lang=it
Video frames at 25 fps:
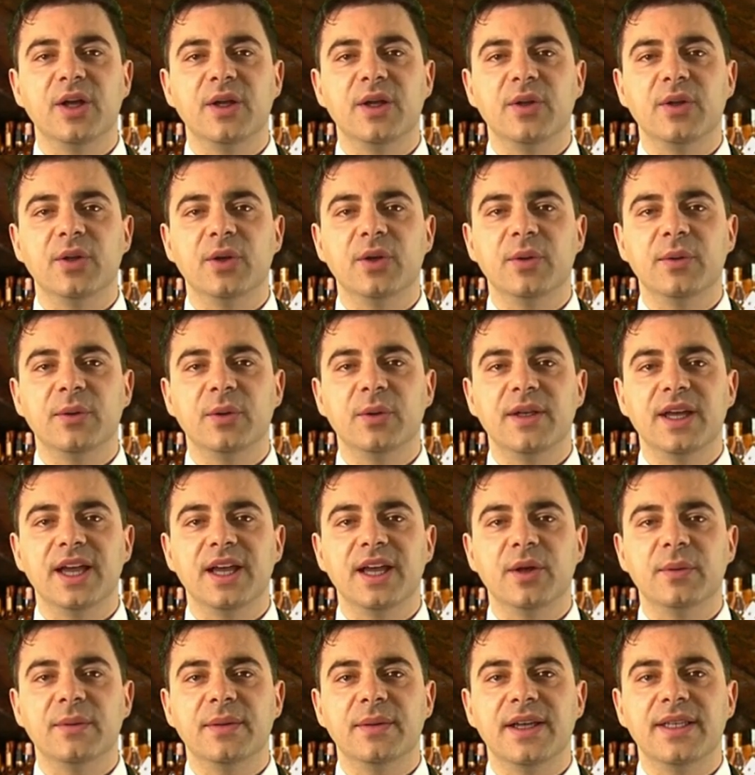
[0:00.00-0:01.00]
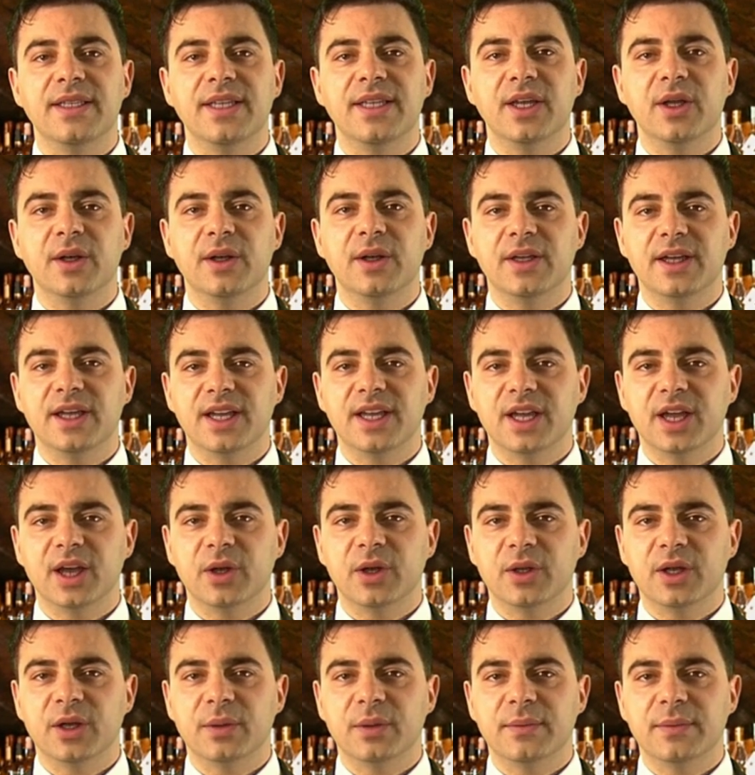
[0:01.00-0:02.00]
con un bouquet aromatico
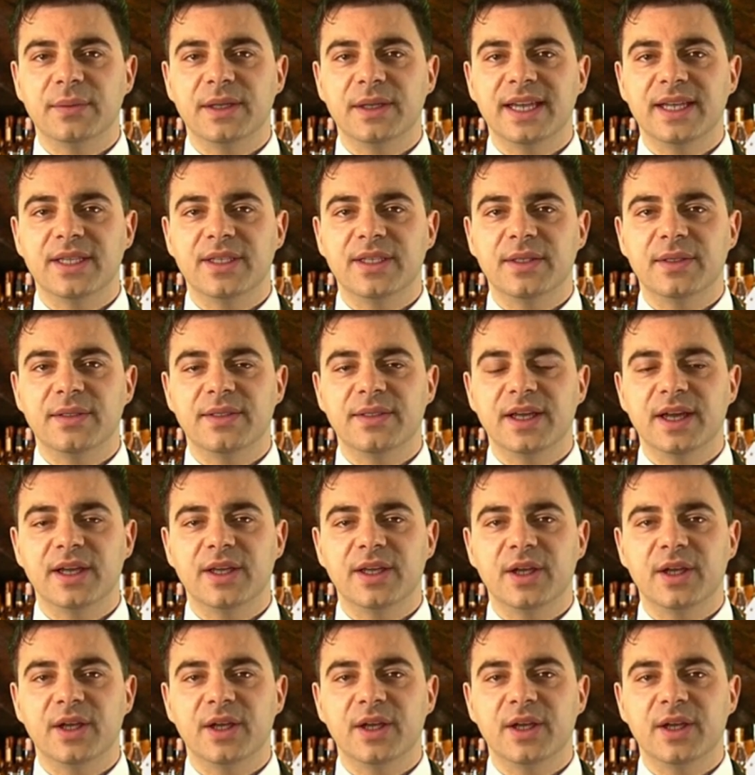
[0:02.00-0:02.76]
ricco e complesso,